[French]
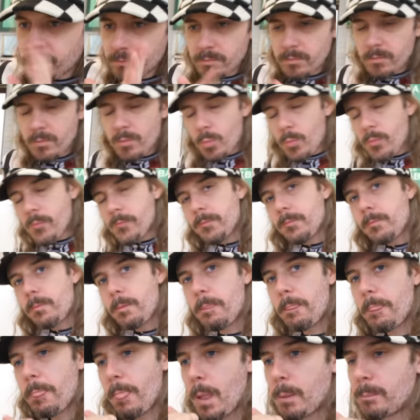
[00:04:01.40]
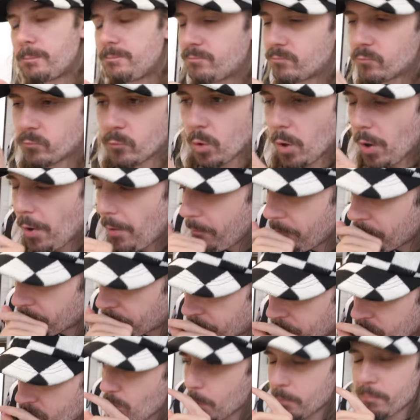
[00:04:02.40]
Voilà, ça a l'air décevant là. Non,
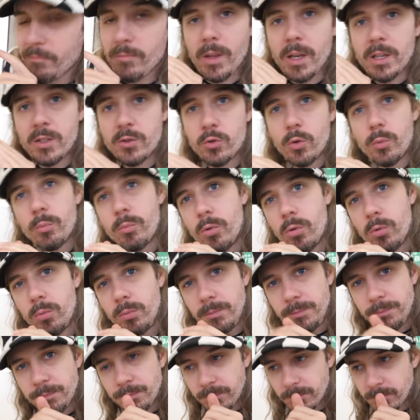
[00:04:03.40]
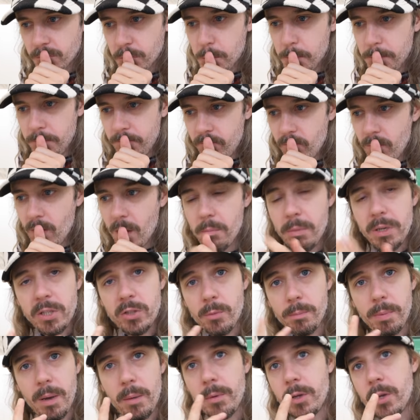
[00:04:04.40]
ils sont bons, mais ils
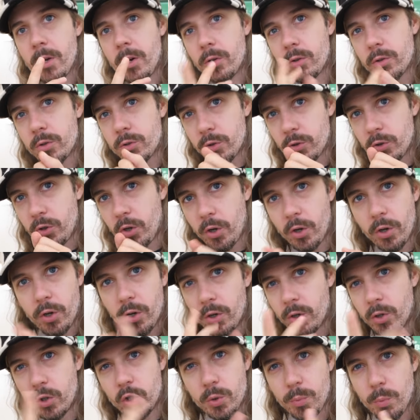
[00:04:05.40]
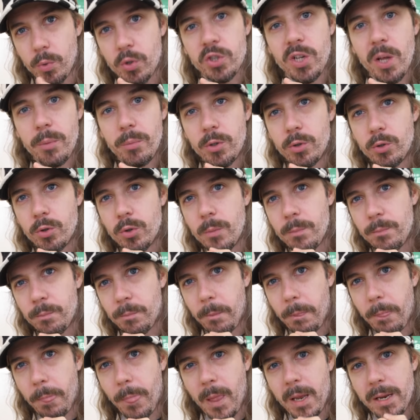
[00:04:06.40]
sont pas meilleurs que ceux que je mange d'habitude.
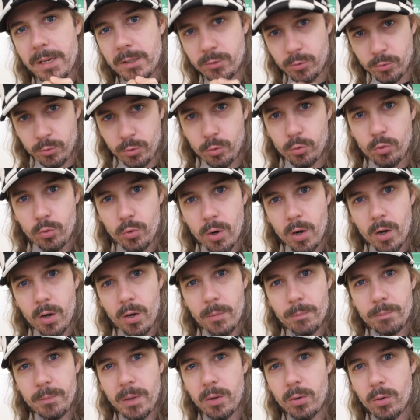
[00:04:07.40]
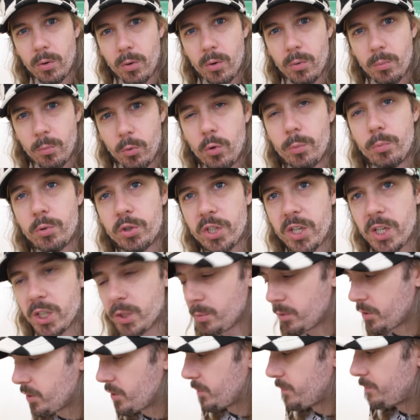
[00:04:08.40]
Et ils sont surtout euh, peut-être euh, beaucoup plus chers,
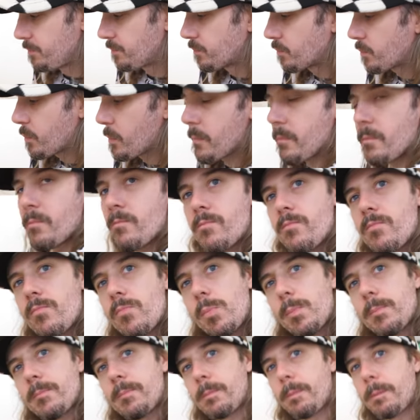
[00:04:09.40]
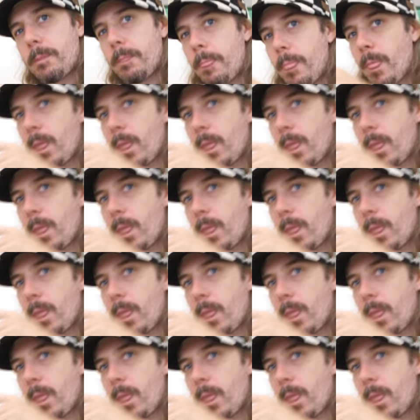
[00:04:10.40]
je pense. Ouais, c'était cher hein,